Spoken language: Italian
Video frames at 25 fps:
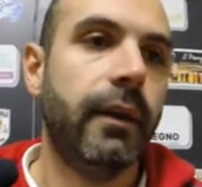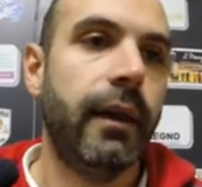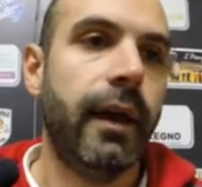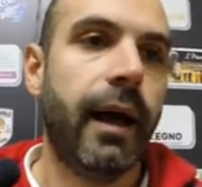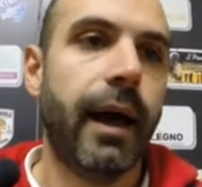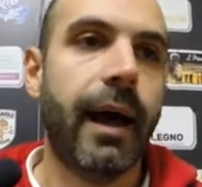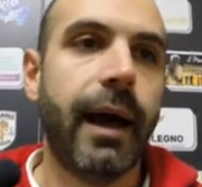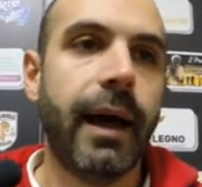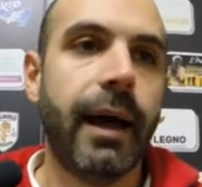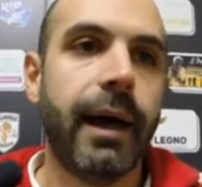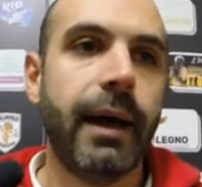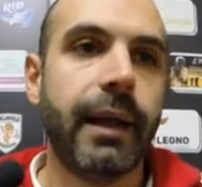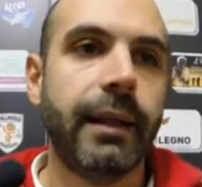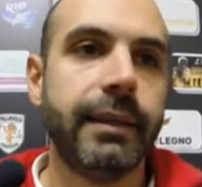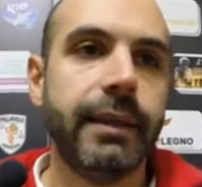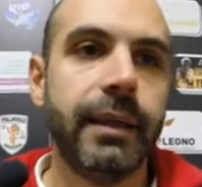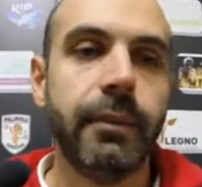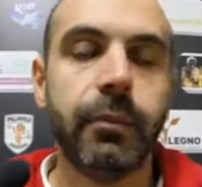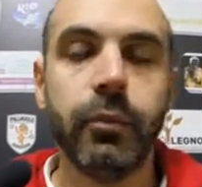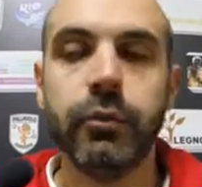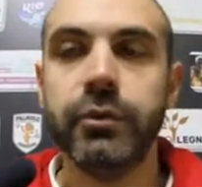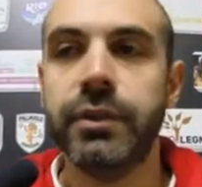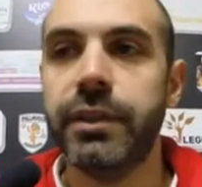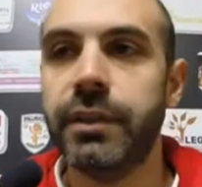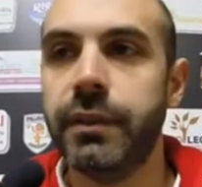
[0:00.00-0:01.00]
ha dei
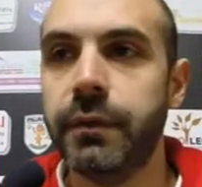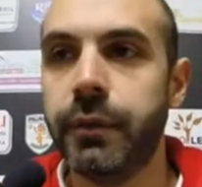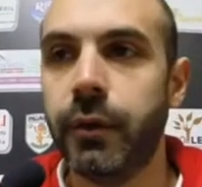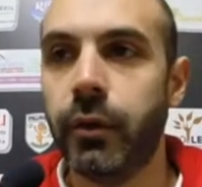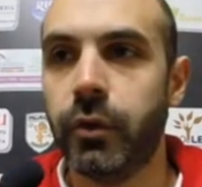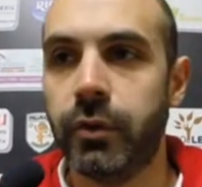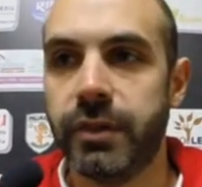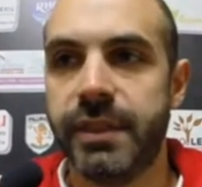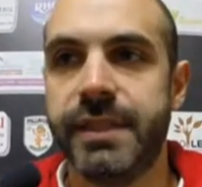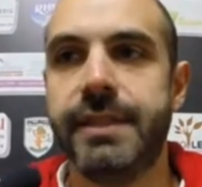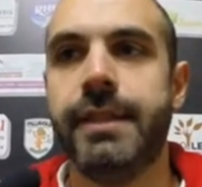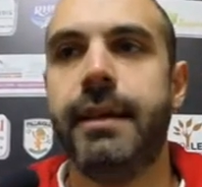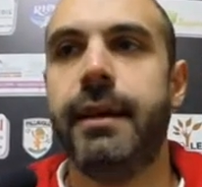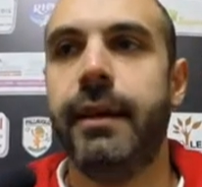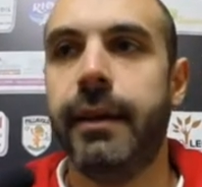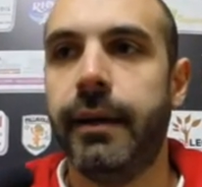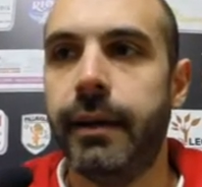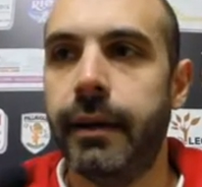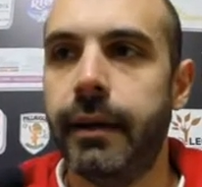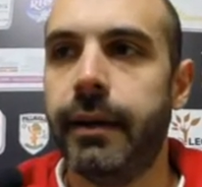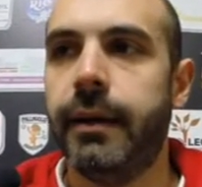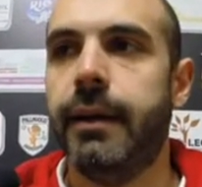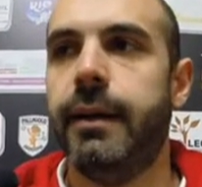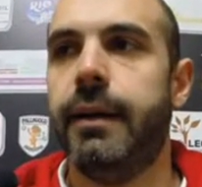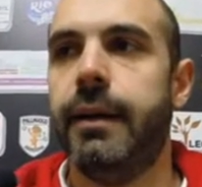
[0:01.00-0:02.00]
punti di
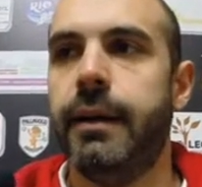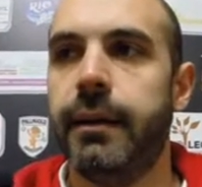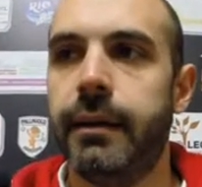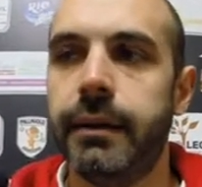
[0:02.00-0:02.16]
forza